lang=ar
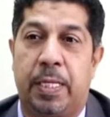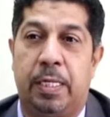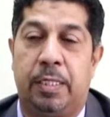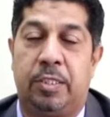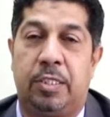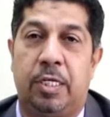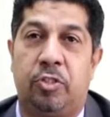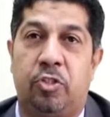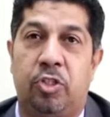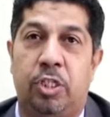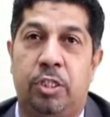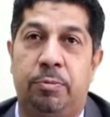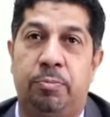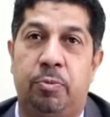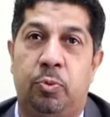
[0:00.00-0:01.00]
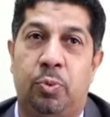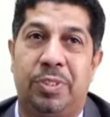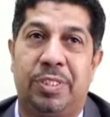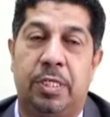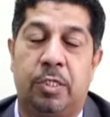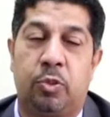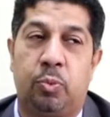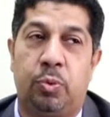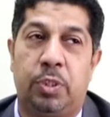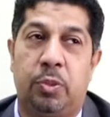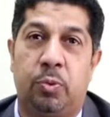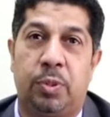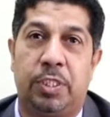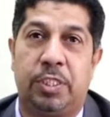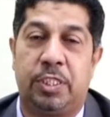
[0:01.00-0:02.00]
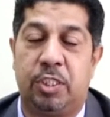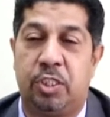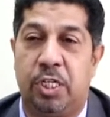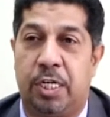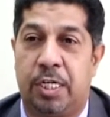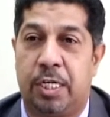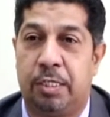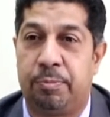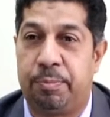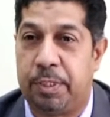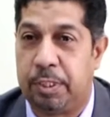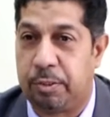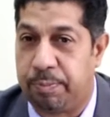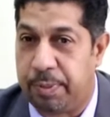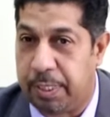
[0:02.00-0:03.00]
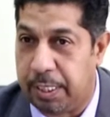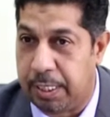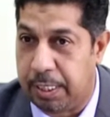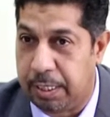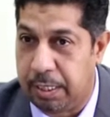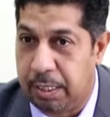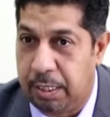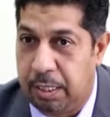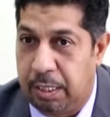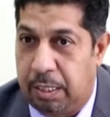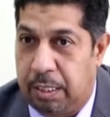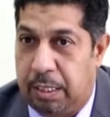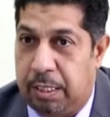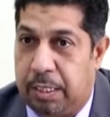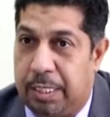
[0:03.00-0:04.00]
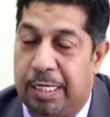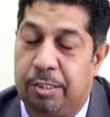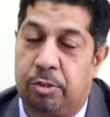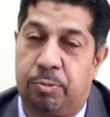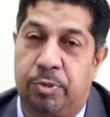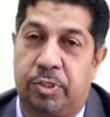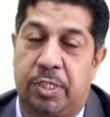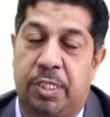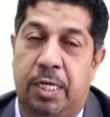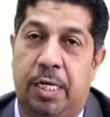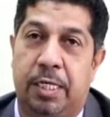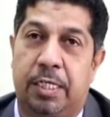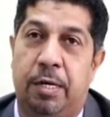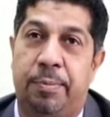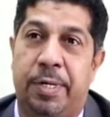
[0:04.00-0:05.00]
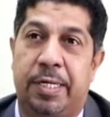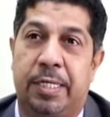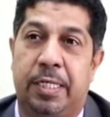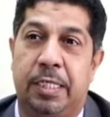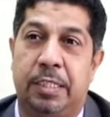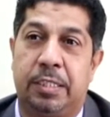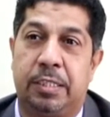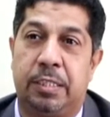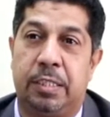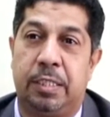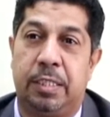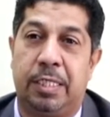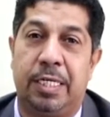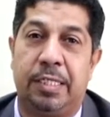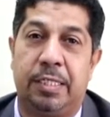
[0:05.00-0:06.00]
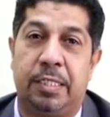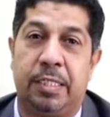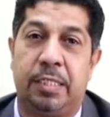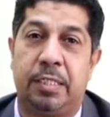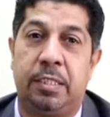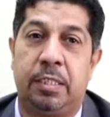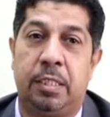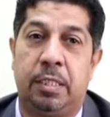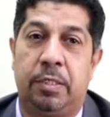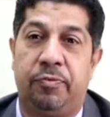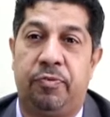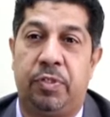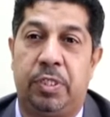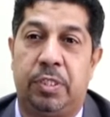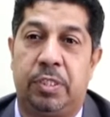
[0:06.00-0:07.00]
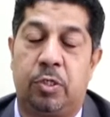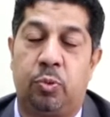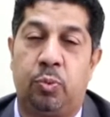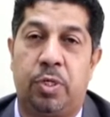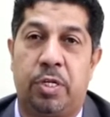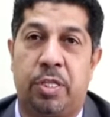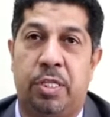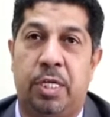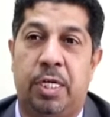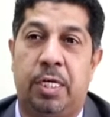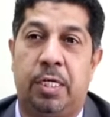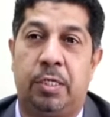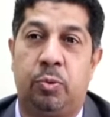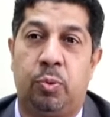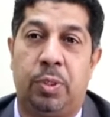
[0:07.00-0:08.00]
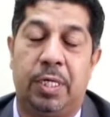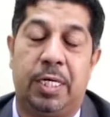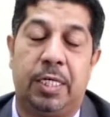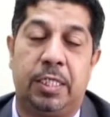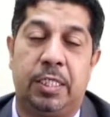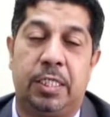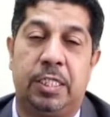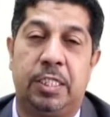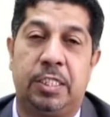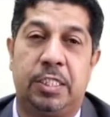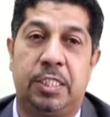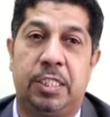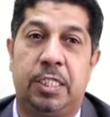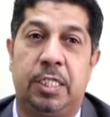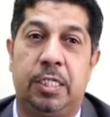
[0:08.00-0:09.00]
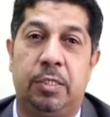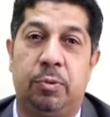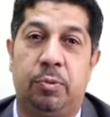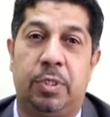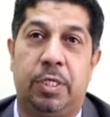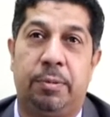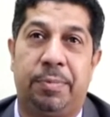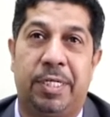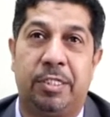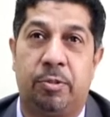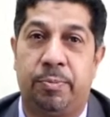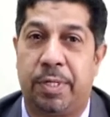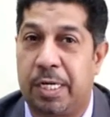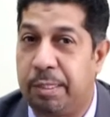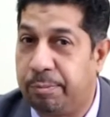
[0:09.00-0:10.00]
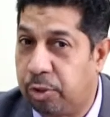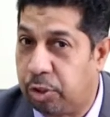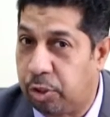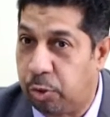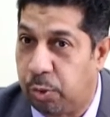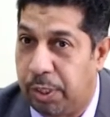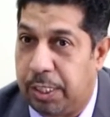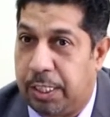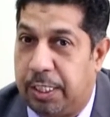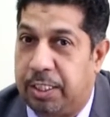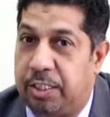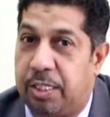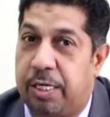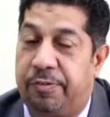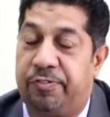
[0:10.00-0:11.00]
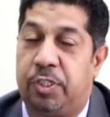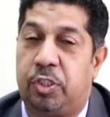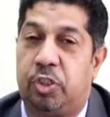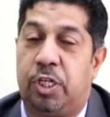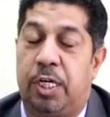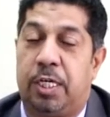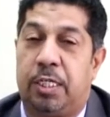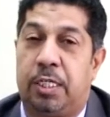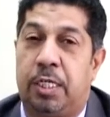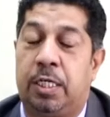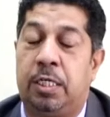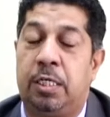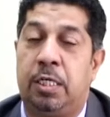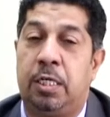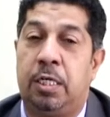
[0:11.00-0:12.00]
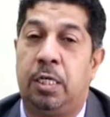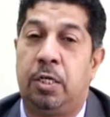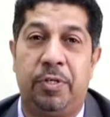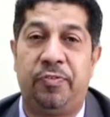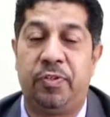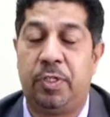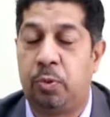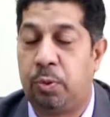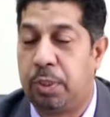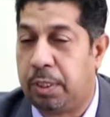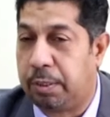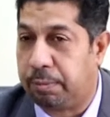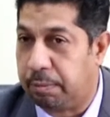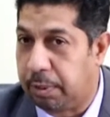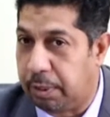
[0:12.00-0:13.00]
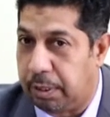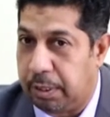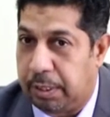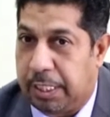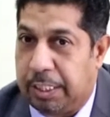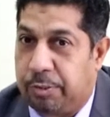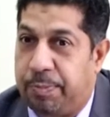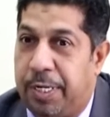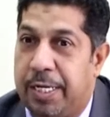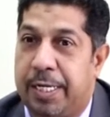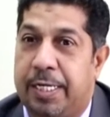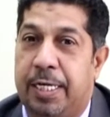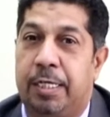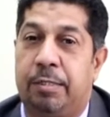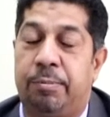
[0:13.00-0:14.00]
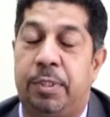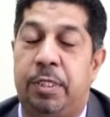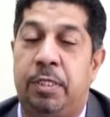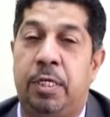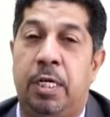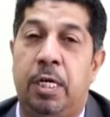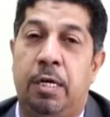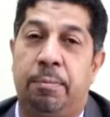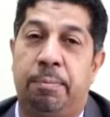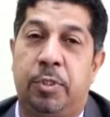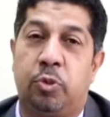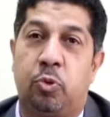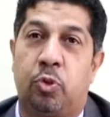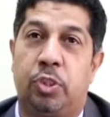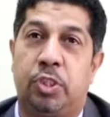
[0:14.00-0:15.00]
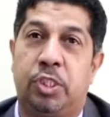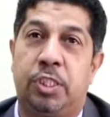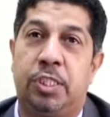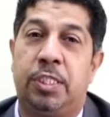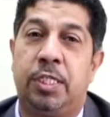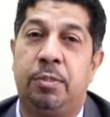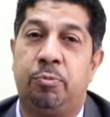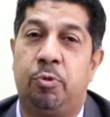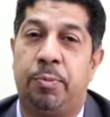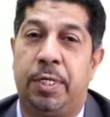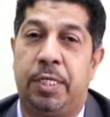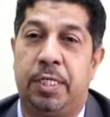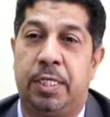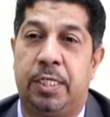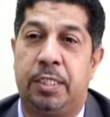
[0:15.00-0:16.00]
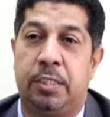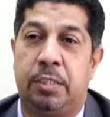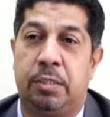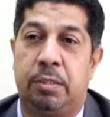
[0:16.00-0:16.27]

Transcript: التدريب والتطوير والاستشارات بالنسبه لنا قدر المستطاع كمركز لندن في تطوير الذات واللغة الإنجليزية وبعض البرامج الدولية الاحترافية إن شاء الله بالفعل هو آه، كاسباير أكاديمي مشروع جدا مميز